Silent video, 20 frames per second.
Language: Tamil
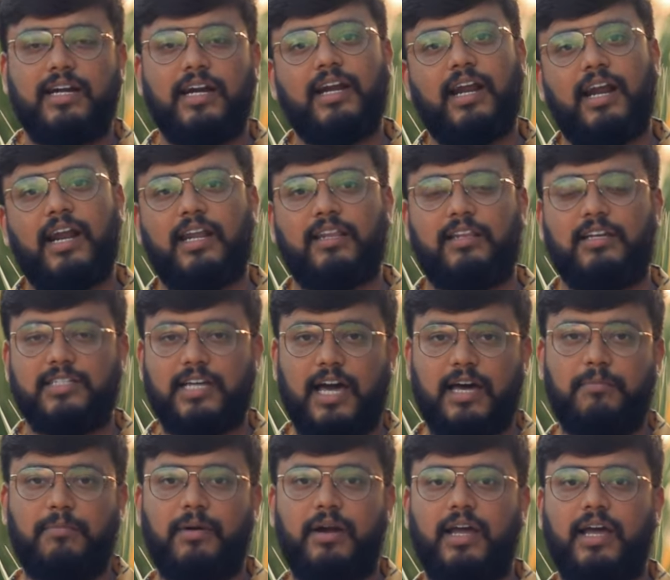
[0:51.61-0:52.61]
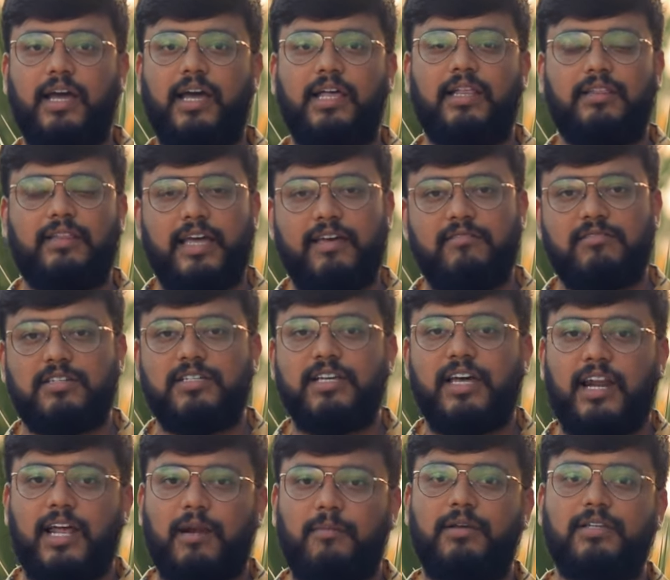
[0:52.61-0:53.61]
கண்டென்ட் நல்லா இருந்தால் ஷேர் பண்ணுங்கள்
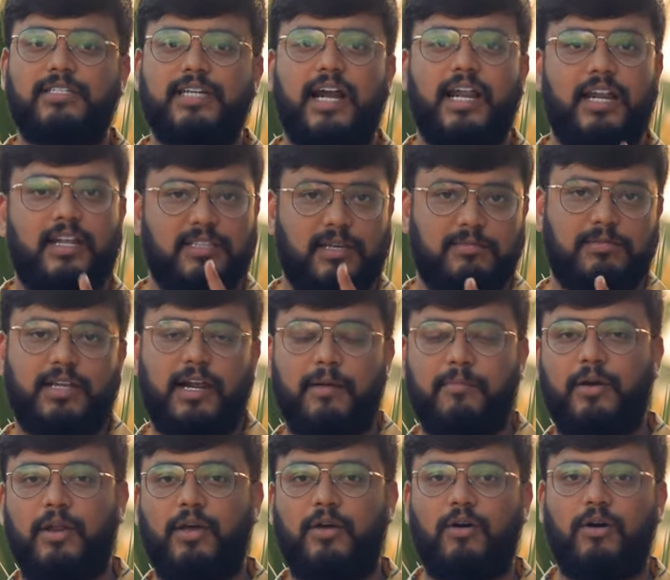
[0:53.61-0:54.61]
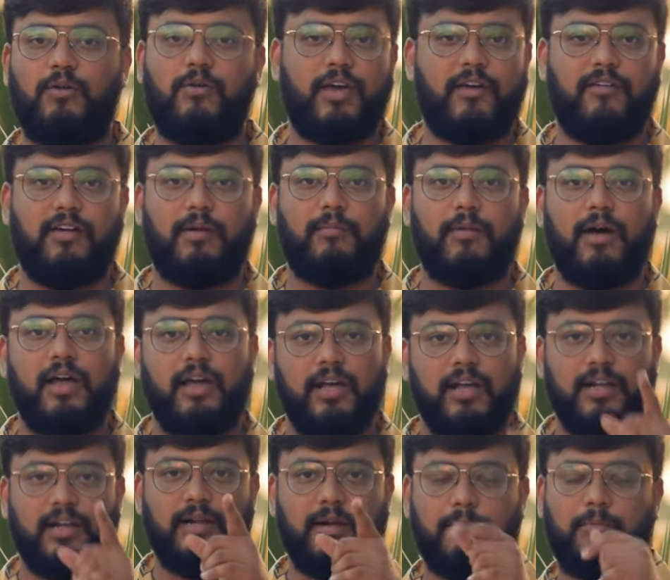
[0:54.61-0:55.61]
தயவு செஞ்சு எல்லாருமே சேனலை சப்ஸ்கிரைப் பண்ணிக்கோங்க ஓகேவா
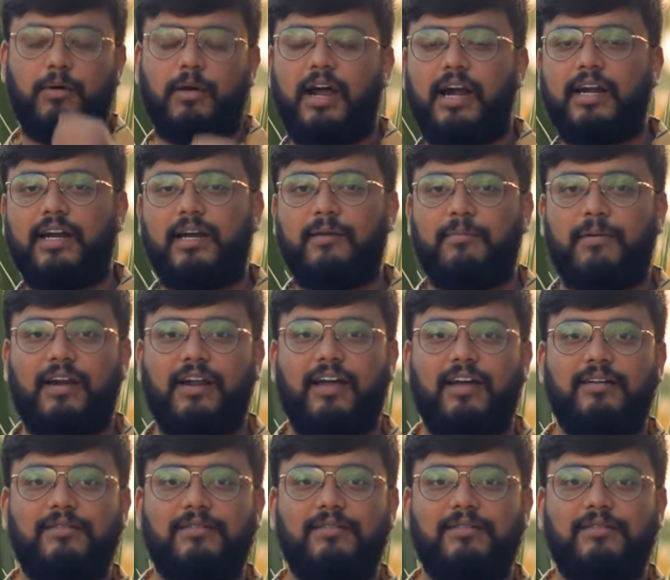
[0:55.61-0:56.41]
நண்பா போய் கண்டென்ட்டை